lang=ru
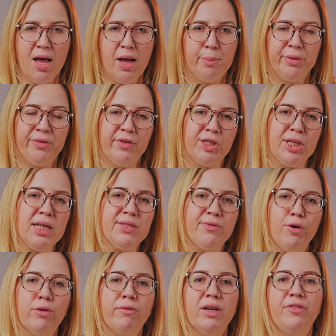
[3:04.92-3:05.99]
Подтверждать
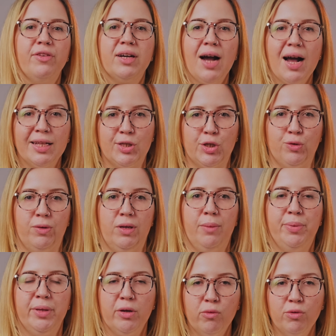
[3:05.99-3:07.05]
свою квалификацию или
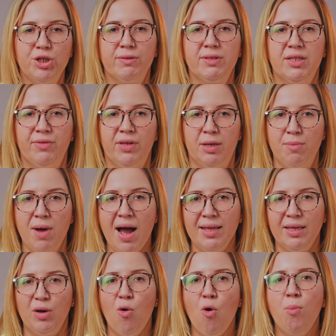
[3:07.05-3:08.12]
переучиваться в
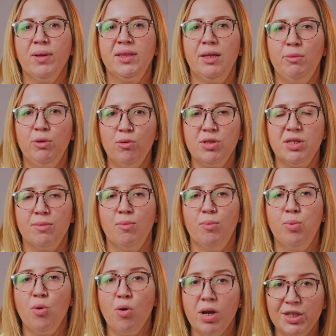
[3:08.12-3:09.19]
Германии опытным людям
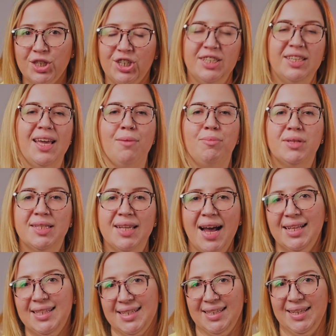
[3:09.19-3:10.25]
больше не
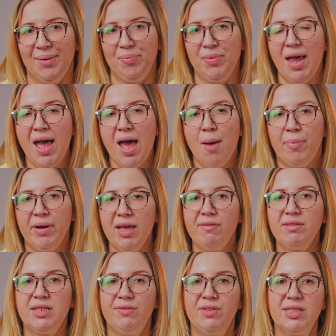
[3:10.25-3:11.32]
обязательно.
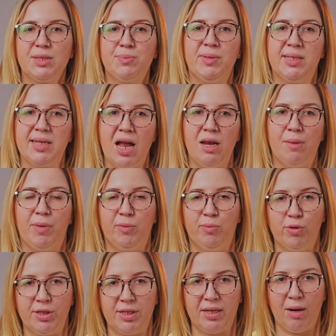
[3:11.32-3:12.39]
Появится виза специально под
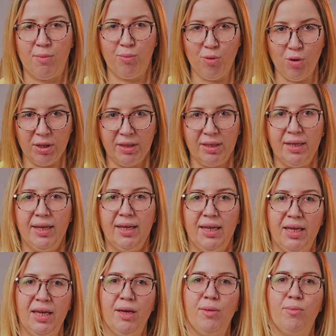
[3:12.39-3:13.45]
поиск работы
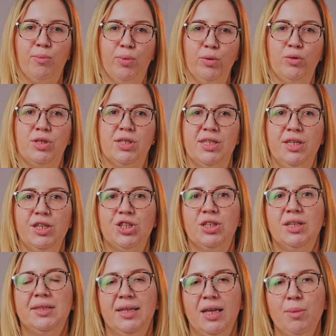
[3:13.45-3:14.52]
и будут
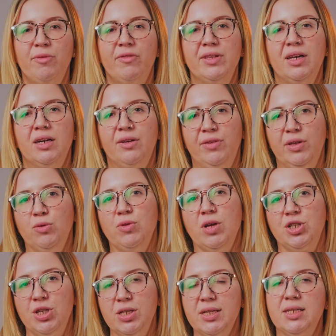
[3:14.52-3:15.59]
снижены требования к виду
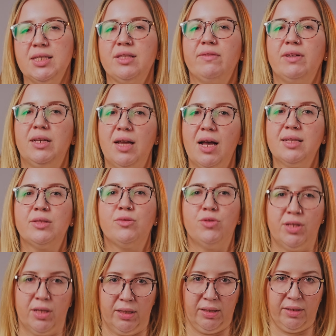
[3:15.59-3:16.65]
на жительство для
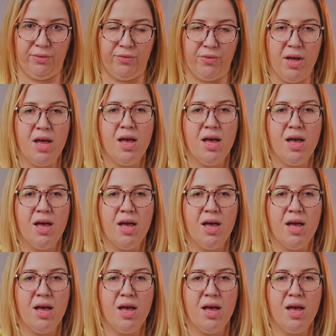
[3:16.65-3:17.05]
студентов.